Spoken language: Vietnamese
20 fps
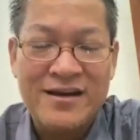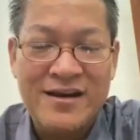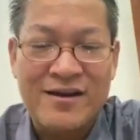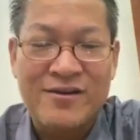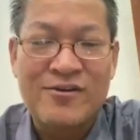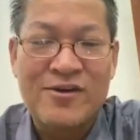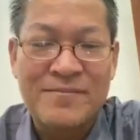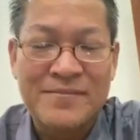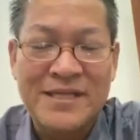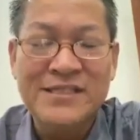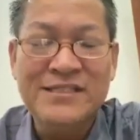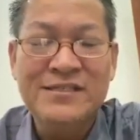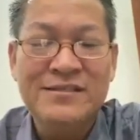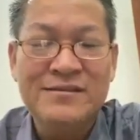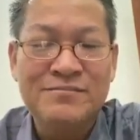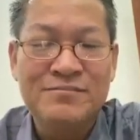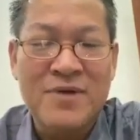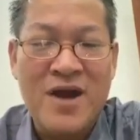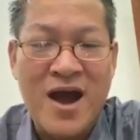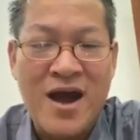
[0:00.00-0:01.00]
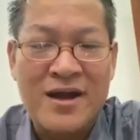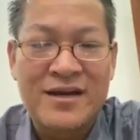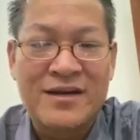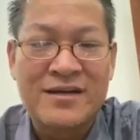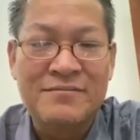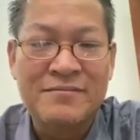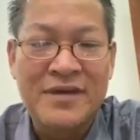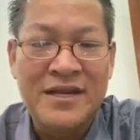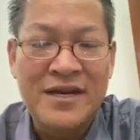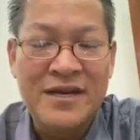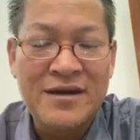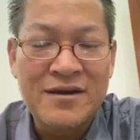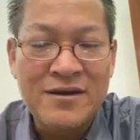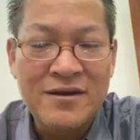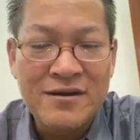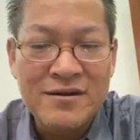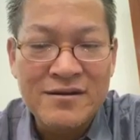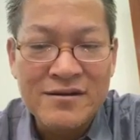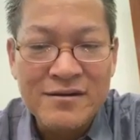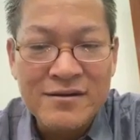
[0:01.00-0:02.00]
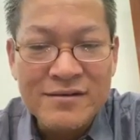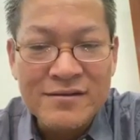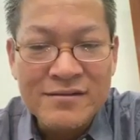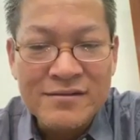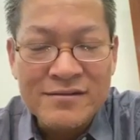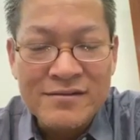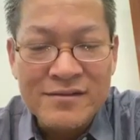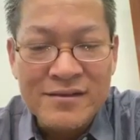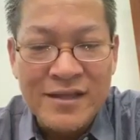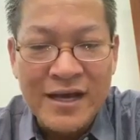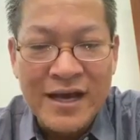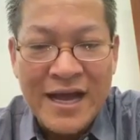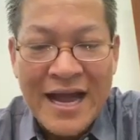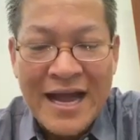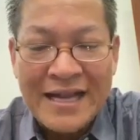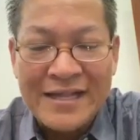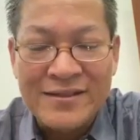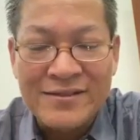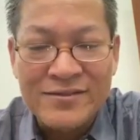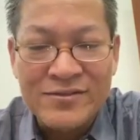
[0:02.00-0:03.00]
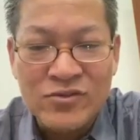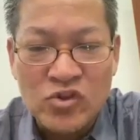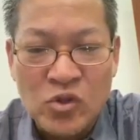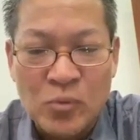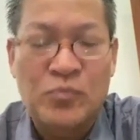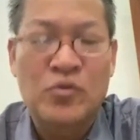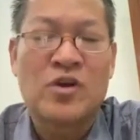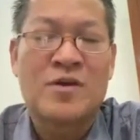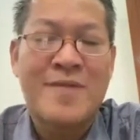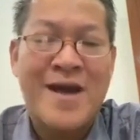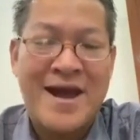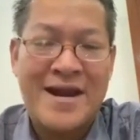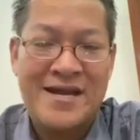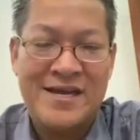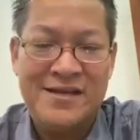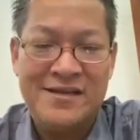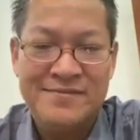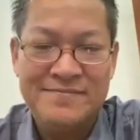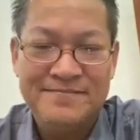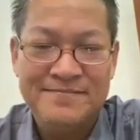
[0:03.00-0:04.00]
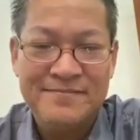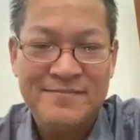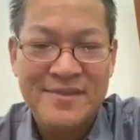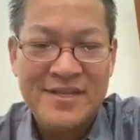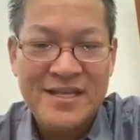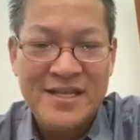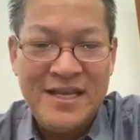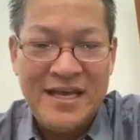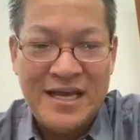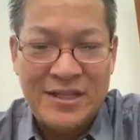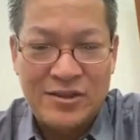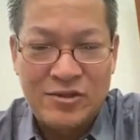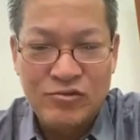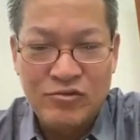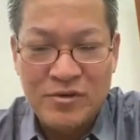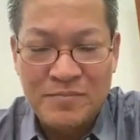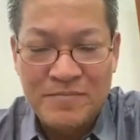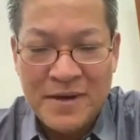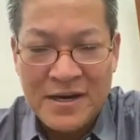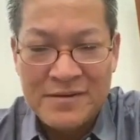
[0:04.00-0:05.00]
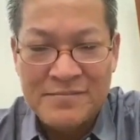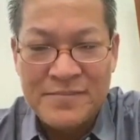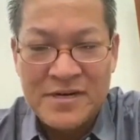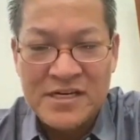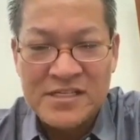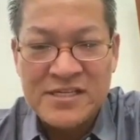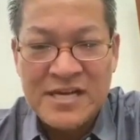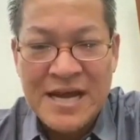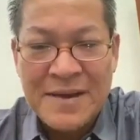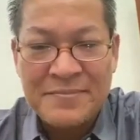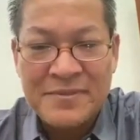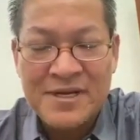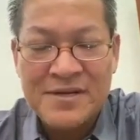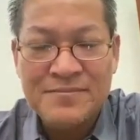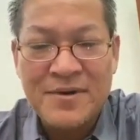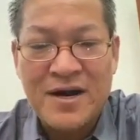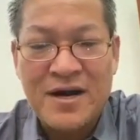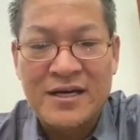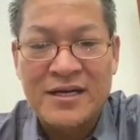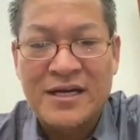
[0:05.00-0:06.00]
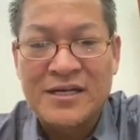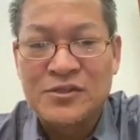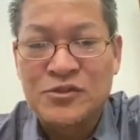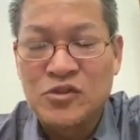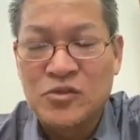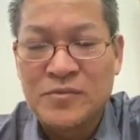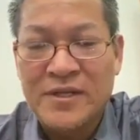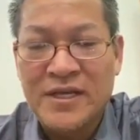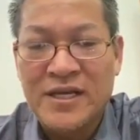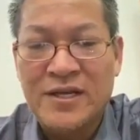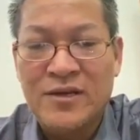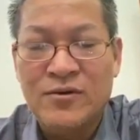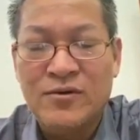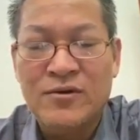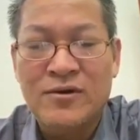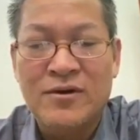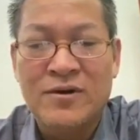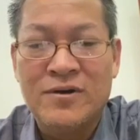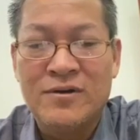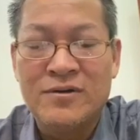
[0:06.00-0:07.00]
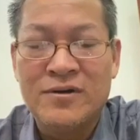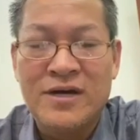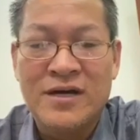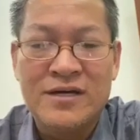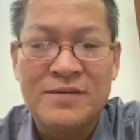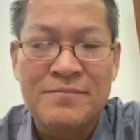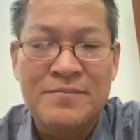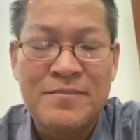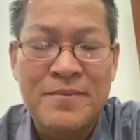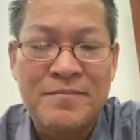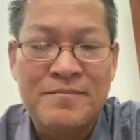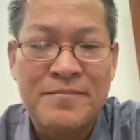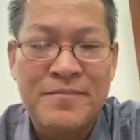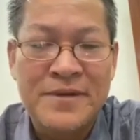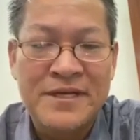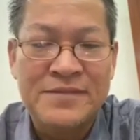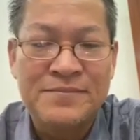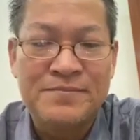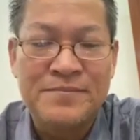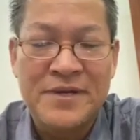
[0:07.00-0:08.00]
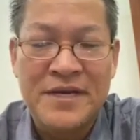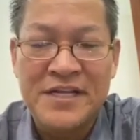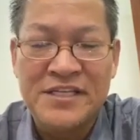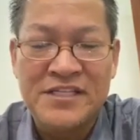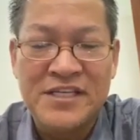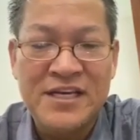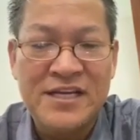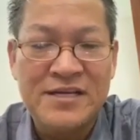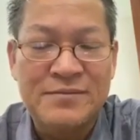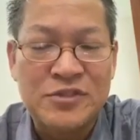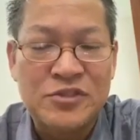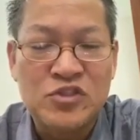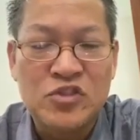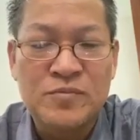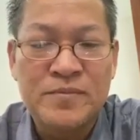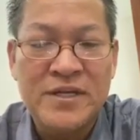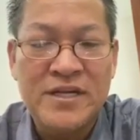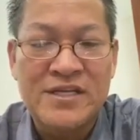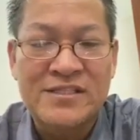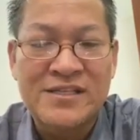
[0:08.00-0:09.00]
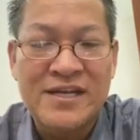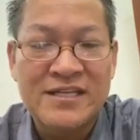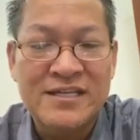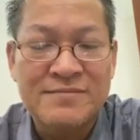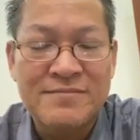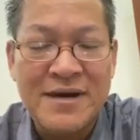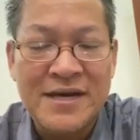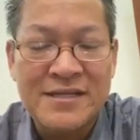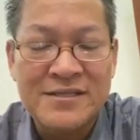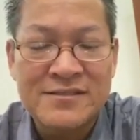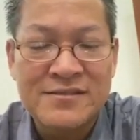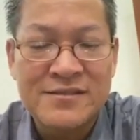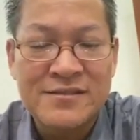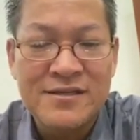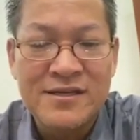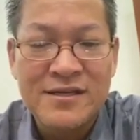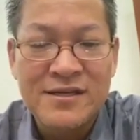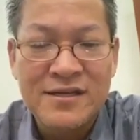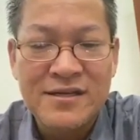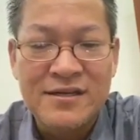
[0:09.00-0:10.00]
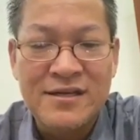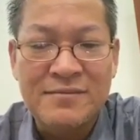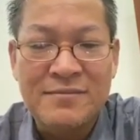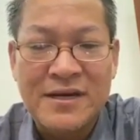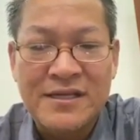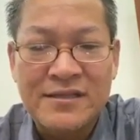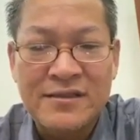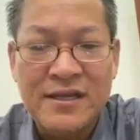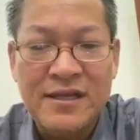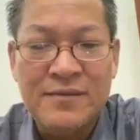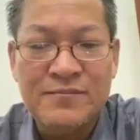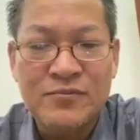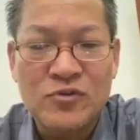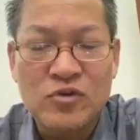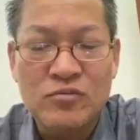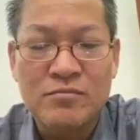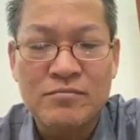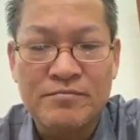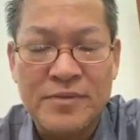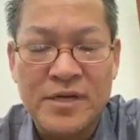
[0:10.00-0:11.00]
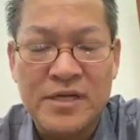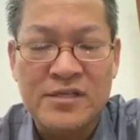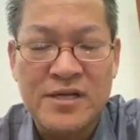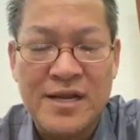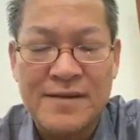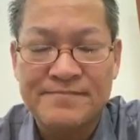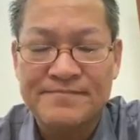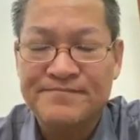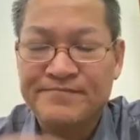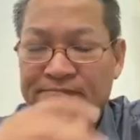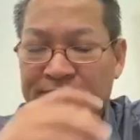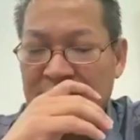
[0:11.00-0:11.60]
đặc nom tới bọn đằng miền đằng ai tụt tổ ba này tu được phật bảy trăm năm nắng bọn là chụp tê lộ bề chia nâng mình chụp tê đại sa dương ban triêm tụt bảy trăm năm